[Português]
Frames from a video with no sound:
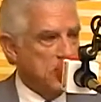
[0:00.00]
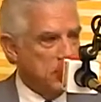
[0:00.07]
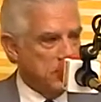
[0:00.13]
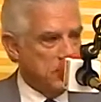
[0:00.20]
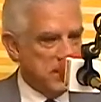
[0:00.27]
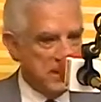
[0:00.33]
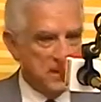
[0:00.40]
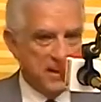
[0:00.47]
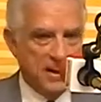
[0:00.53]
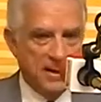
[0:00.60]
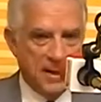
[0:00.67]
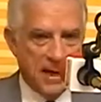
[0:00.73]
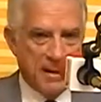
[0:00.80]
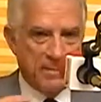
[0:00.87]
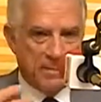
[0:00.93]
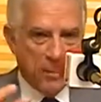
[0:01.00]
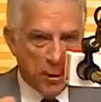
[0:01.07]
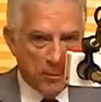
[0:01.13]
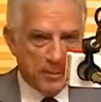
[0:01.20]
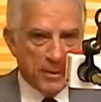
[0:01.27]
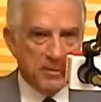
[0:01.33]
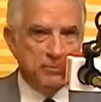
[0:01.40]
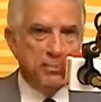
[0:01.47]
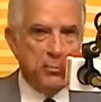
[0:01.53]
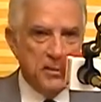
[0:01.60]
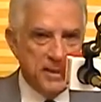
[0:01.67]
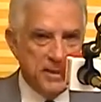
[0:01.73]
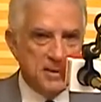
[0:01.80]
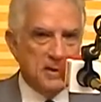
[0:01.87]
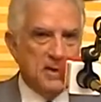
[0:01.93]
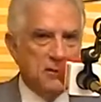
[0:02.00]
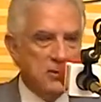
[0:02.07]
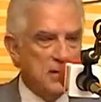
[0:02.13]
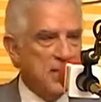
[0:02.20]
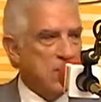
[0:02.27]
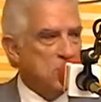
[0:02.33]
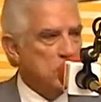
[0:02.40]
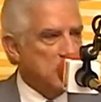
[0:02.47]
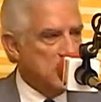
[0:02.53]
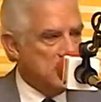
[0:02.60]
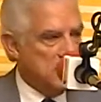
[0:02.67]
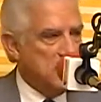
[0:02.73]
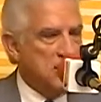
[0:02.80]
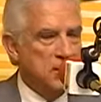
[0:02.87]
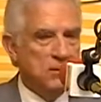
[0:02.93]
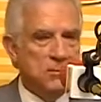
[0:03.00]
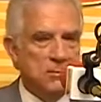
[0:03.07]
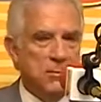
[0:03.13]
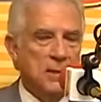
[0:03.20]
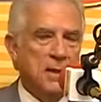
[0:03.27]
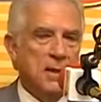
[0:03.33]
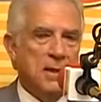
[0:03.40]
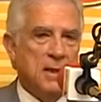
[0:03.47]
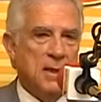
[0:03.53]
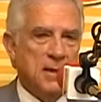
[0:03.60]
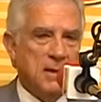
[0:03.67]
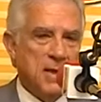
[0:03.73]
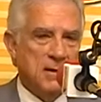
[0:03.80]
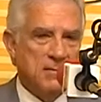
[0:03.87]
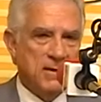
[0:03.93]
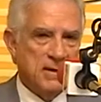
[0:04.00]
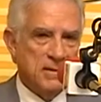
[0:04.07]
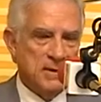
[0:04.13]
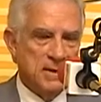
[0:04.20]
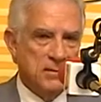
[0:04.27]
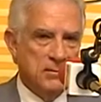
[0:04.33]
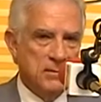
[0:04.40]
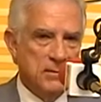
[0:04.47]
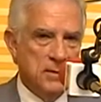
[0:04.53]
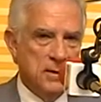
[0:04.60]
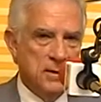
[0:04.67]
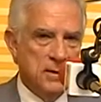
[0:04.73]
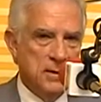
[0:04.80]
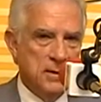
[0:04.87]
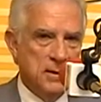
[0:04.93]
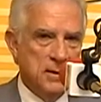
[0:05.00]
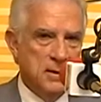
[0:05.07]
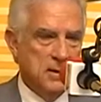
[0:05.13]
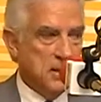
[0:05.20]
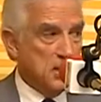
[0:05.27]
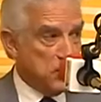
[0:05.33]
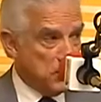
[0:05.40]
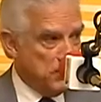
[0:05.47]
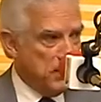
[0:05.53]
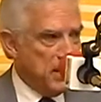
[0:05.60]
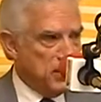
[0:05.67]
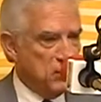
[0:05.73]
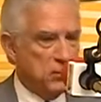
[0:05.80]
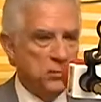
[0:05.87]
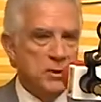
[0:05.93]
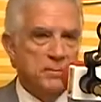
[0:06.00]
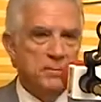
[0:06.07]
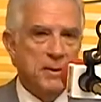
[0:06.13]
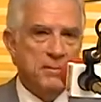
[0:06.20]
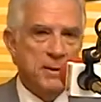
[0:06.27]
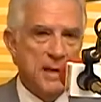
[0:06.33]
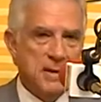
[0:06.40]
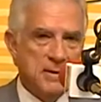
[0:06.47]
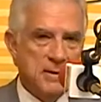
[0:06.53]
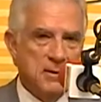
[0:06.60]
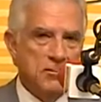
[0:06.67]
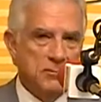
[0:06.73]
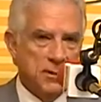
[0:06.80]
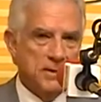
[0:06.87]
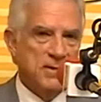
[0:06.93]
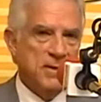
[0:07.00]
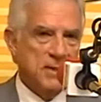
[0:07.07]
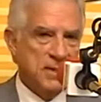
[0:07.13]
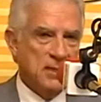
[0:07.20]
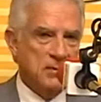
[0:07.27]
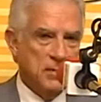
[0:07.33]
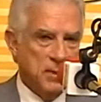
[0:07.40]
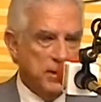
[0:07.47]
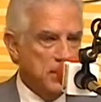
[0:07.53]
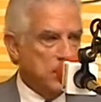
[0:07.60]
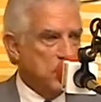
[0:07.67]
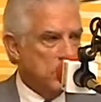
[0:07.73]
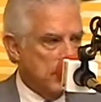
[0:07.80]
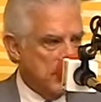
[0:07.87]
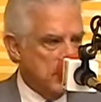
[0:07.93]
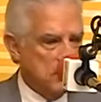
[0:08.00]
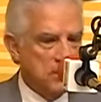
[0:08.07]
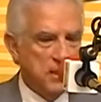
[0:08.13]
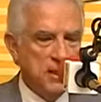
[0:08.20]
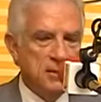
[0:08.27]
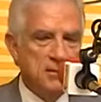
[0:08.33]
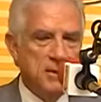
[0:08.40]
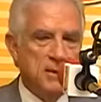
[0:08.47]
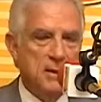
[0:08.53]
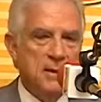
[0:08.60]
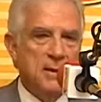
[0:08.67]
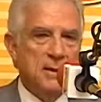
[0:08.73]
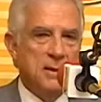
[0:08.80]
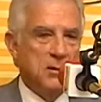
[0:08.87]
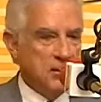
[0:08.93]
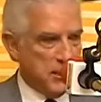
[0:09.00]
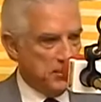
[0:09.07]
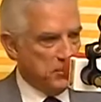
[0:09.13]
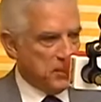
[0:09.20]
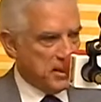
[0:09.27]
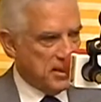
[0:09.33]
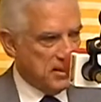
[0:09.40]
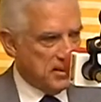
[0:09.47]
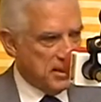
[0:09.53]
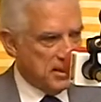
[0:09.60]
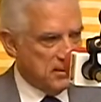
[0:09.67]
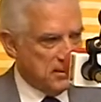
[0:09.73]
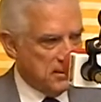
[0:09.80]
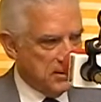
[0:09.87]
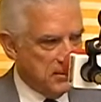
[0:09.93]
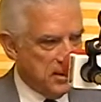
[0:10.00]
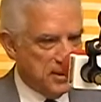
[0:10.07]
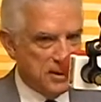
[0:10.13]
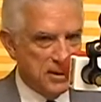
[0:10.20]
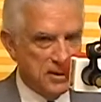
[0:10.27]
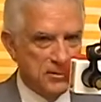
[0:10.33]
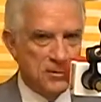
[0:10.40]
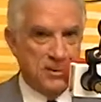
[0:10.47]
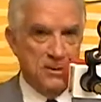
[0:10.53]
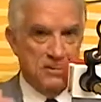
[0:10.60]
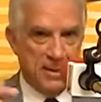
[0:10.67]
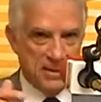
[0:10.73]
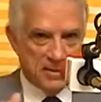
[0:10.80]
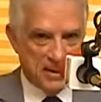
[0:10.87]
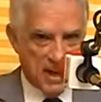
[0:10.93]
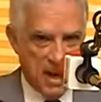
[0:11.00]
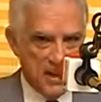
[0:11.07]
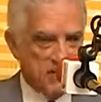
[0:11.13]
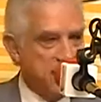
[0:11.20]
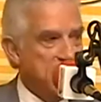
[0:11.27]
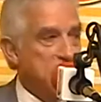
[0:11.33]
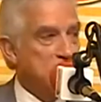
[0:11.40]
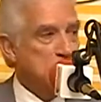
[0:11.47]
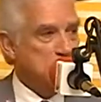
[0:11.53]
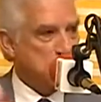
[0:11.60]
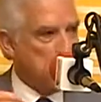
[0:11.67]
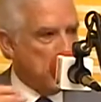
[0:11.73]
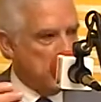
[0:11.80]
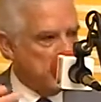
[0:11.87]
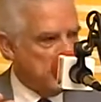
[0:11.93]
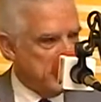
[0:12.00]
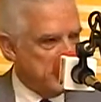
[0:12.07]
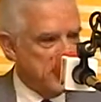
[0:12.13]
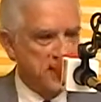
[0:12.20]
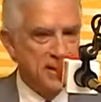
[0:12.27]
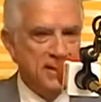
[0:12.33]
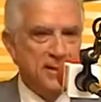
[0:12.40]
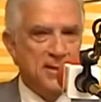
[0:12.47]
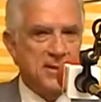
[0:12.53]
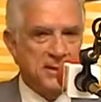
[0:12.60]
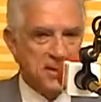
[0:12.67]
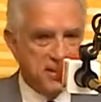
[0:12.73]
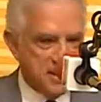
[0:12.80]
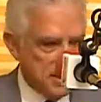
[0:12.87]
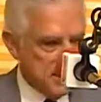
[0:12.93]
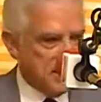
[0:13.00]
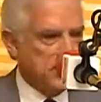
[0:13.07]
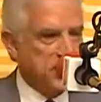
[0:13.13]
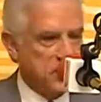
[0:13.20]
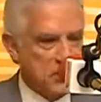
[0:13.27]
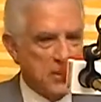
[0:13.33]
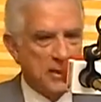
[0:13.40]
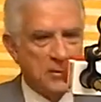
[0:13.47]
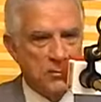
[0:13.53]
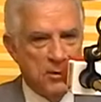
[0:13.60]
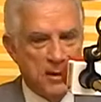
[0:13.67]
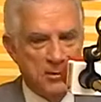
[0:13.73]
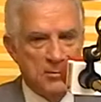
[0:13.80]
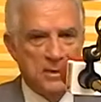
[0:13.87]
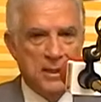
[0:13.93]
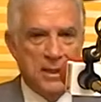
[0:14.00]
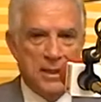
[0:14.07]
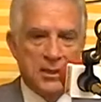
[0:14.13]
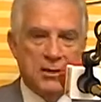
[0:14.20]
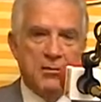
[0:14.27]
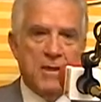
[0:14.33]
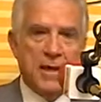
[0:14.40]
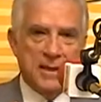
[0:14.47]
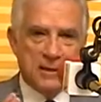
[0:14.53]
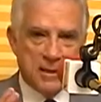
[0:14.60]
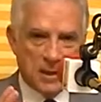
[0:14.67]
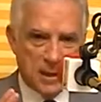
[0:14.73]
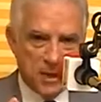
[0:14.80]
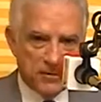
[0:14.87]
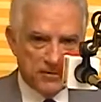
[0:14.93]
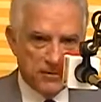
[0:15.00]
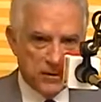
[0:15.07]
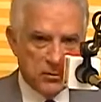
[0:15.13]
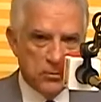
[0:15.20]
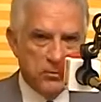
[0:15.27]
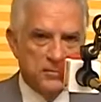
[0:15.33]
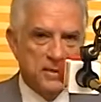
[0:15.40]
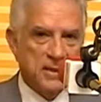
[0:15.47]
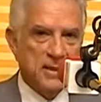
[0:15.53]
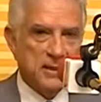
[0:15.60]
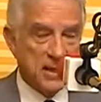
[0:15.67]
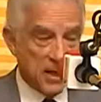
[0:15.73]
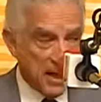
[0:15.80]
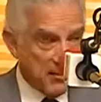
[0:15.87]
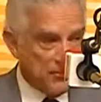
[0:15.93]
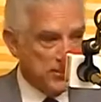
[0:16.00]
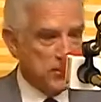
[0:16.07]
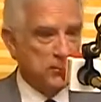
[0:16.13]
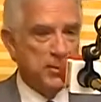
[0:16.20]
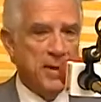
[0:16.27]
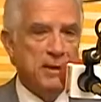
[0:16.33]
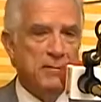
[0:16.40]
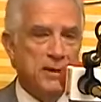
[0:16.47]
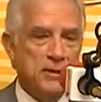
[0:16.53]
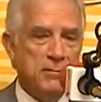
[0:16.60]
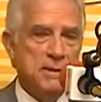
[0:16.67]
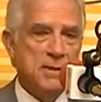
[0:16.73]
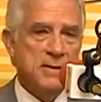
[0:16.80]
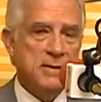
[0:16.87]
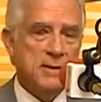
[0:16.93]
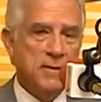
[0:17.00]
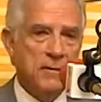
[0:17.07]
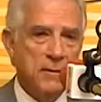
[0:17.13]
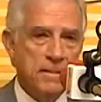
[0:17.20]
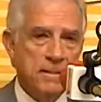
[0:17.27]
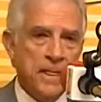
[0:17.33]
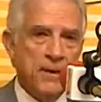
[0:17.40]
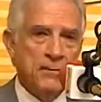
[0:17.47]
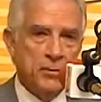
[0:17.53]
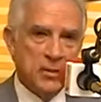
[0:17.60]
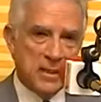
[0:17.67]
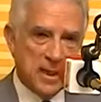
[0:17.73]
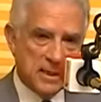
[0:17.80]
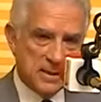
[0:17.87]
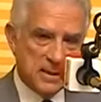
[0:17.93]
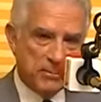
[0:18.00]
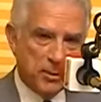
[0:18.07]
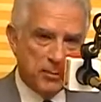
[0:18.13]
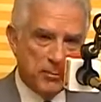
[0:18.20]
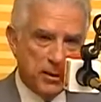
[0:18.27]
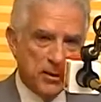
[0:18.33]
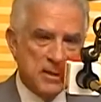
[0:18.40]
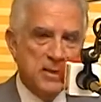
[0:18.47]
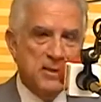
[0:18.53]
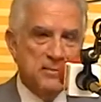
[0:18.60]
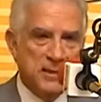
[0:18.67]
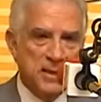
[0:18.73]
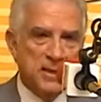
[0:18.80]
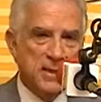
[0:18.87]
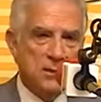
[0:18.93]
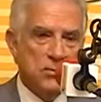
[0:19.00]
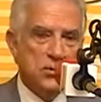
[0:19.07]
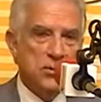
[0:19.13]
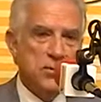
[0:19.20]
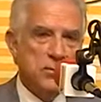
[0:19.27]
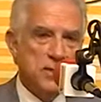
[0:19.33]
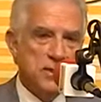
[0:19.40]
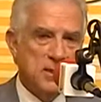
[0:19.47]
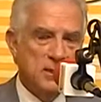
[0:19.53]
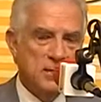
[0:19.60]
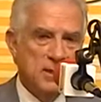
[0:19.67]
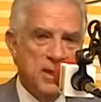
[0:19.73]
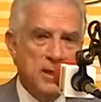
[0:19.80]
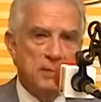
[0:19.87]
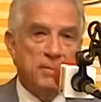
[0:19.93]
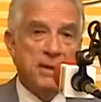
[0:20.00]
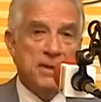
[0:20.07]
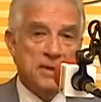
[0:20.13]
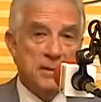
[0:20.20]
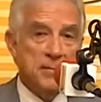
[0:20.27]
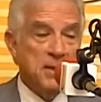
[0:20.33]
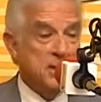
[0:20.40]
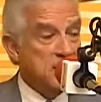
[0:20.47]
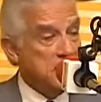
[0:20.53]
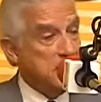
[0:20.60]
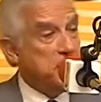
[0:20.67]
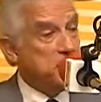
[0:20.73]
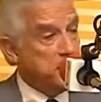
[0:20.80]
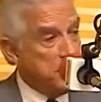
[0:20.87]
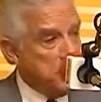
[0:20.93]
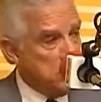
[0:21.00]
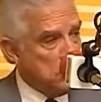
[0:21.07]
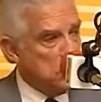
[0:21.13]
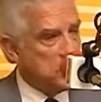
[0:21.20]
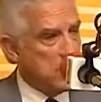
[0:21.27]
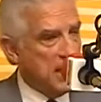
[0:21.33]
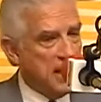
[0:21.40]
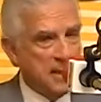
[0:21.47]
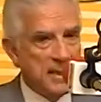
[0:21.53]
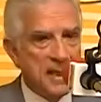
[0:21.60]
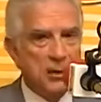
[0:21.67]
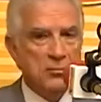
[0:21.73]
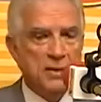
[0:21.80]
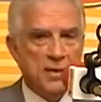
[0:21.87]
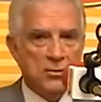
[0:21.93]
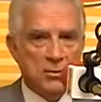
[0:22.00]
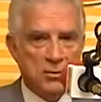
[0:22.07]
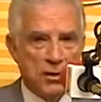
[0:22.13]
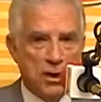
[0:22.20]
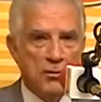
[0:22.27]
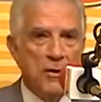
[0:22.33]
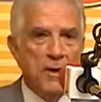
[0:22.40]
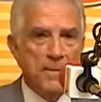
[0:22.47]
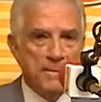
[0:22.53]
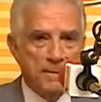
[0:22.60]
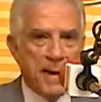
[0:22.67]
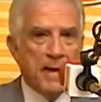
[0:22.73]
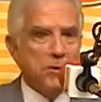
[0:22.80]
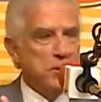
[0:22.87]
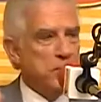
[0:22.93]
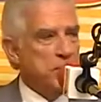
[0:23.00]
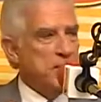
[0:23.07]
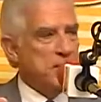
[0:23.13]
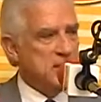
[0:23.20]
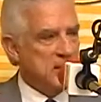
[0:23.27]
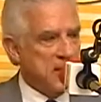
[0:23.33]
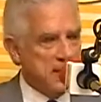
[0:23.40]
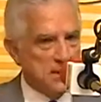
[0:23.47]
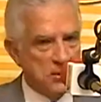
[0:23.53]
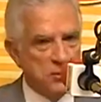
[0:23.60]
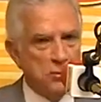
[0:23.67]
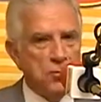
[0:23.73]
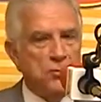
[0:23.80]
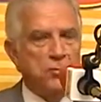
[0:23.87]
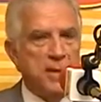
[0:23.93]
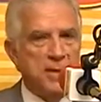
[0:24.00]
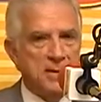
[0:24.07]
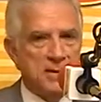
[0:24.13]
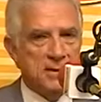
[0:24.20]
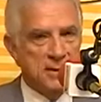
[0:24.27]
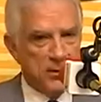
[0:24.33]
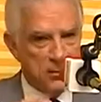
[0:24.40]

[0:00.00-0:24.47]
Ou seja, a própria polícia não está conseguindo é, dar vazão e, e sentimento de preparação, prevenção e combate ao crime. E o crime organizado aumentando. E mais grave, entre os jovens, de 16 a 24 anos. Então, é tarefa do governo, é tarefa do parlamento Parlamento Brasileiro, votar essa proposta de emenda à Constituição para estabelecer esse piso salarial nacional para os policiais de todo o país.